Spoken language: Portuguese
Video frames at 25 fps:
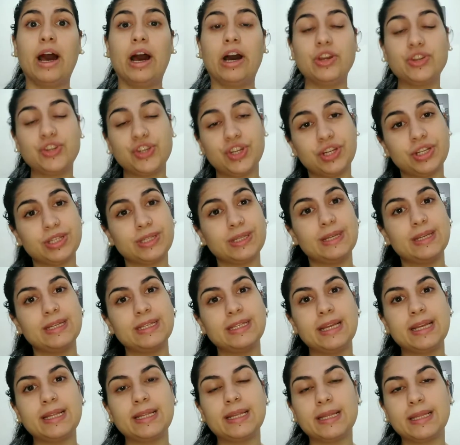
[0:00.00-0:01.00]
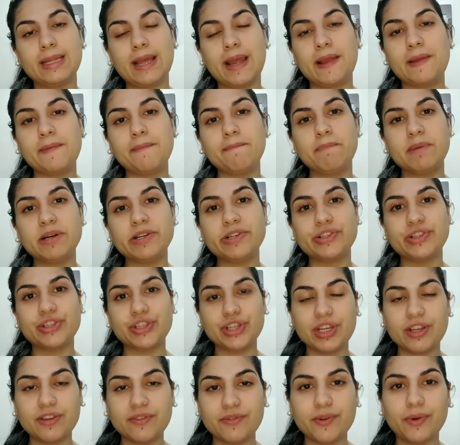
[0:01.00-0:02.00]
Hoje a nossa receita tá
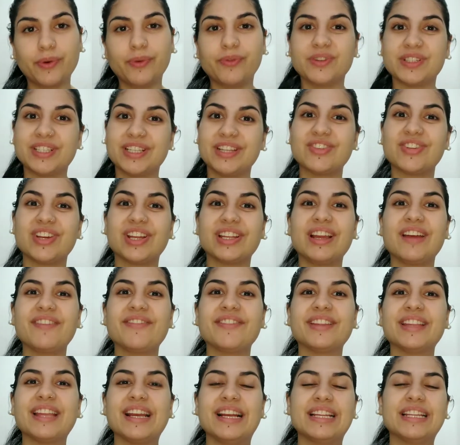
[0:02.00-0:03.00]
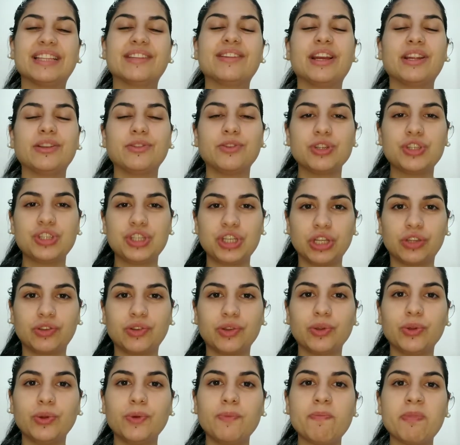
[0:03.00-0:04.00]
imperdível, vocês já devem ter lido aí no
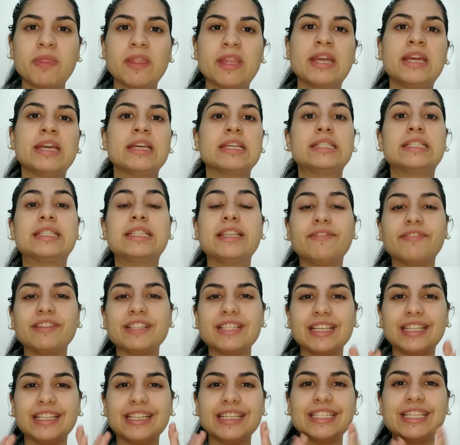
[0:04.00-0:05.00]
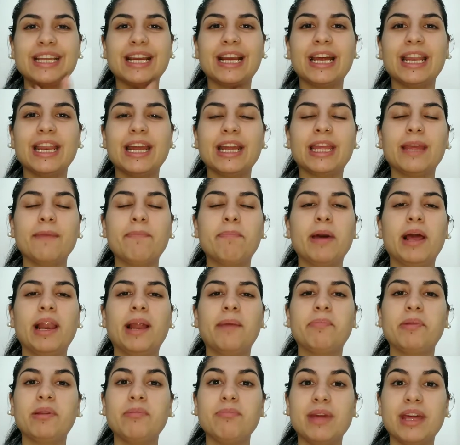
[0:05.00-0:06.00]
título. Se você tá chegando aqui
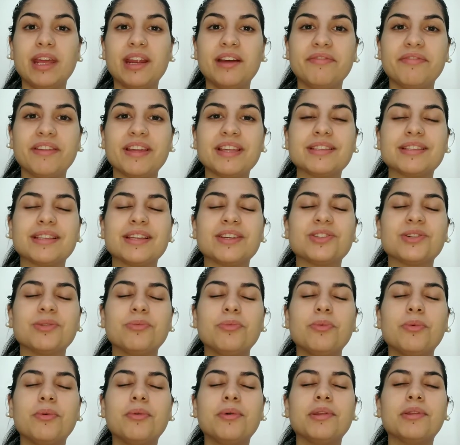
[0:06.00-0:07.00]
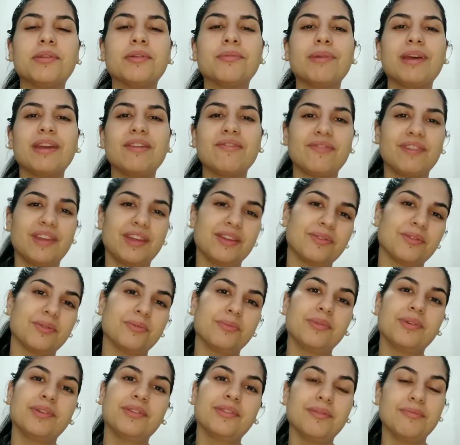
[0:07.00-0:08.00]
pela primeira vez, seja muito
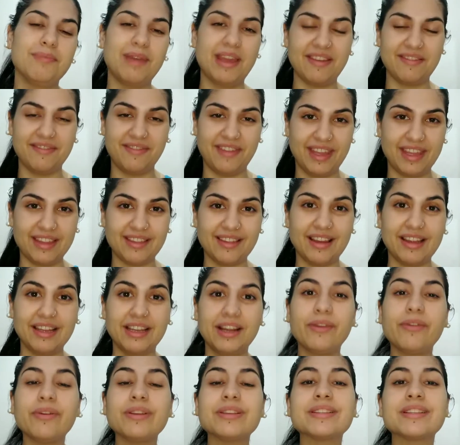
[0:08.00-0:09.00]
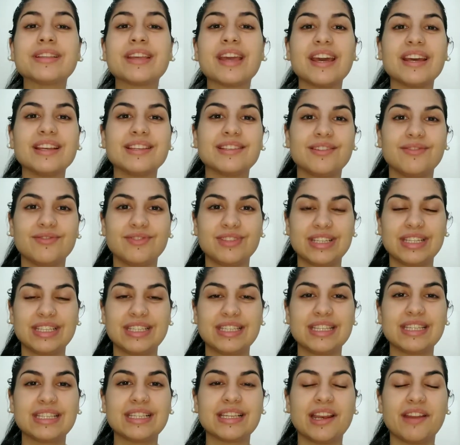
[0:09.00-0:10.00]
bem-vindo, muito bem-vinda. Não esqueçam de
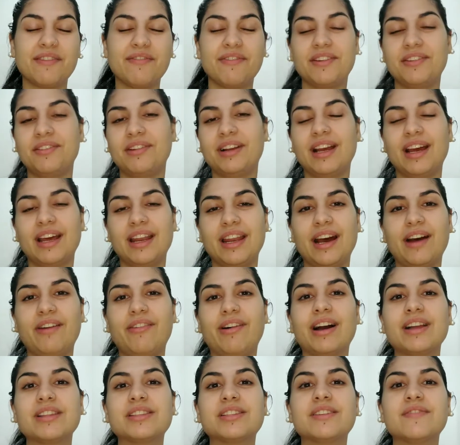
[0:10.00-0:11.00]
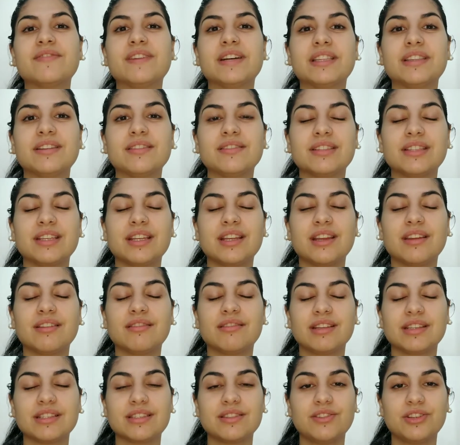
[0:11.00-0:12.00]
se inscrever no canal, ativa teu
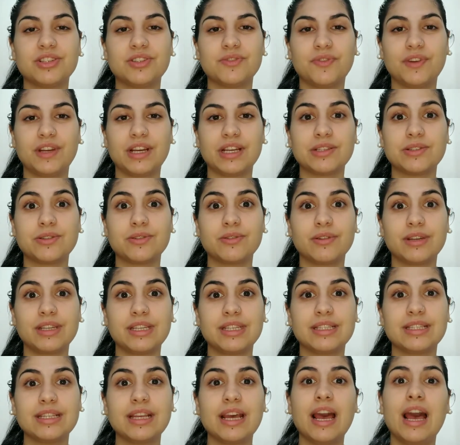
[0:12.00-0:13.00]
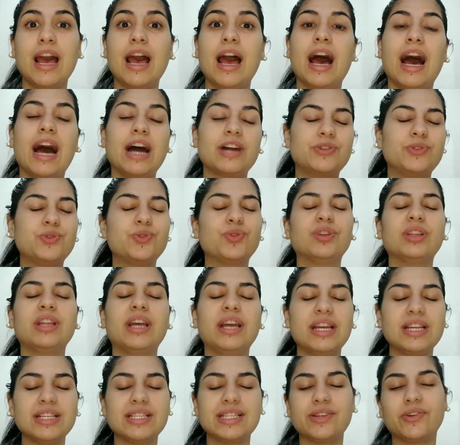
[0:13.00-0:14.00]
sininho das notificações,
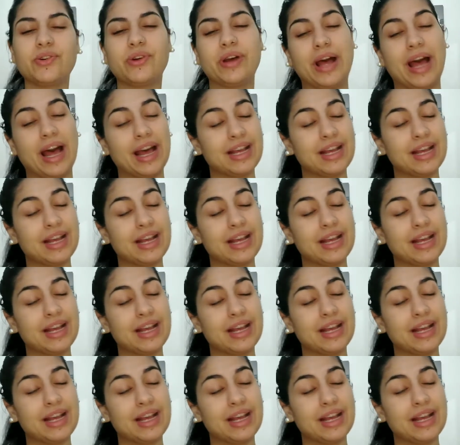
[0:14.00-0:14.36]
ajuda esse,